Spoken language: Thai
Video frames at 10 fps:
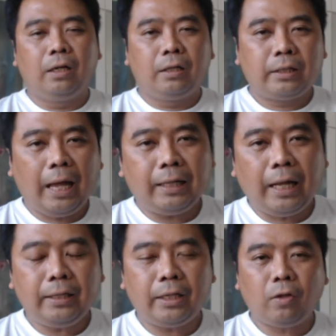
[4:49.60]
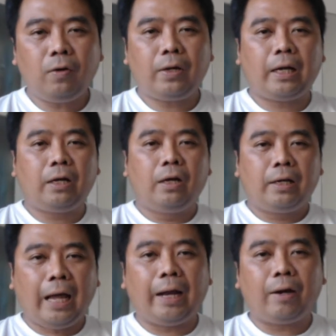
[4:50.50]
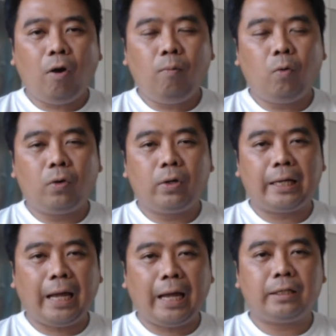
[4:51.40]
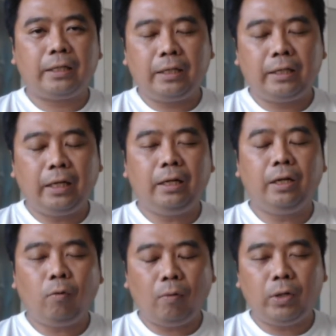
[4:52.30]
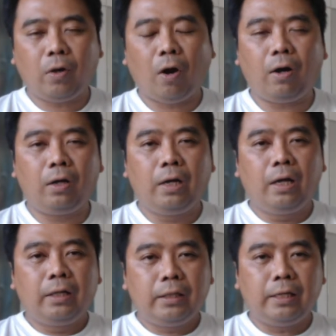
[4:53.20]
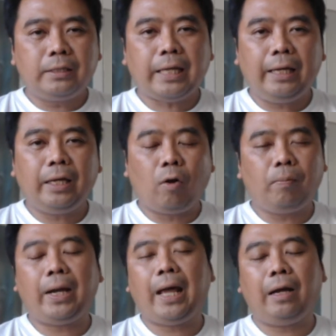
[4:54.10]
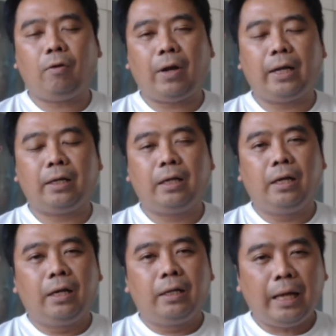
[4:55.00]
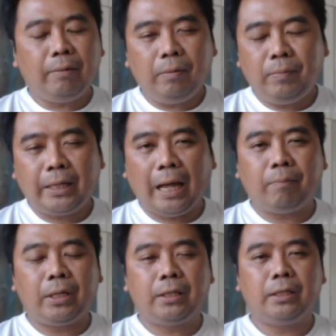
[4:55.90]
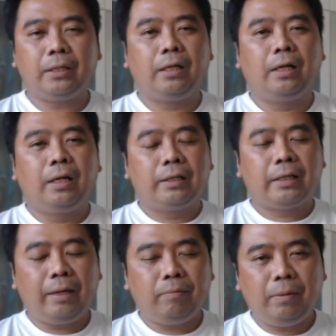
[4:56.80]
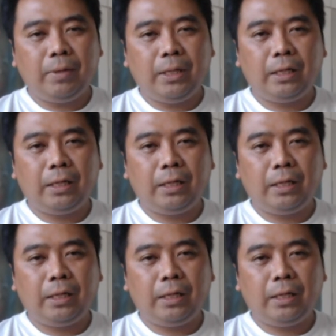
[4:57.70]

ถ้าท่านจะต้องการข้อมูลในการคิดหรือว่าวิเคราะห์ ถึงสาเหตุของปัญหาเหล่านั้น ท่านไม่มีการบันทึก ท่านไม่มี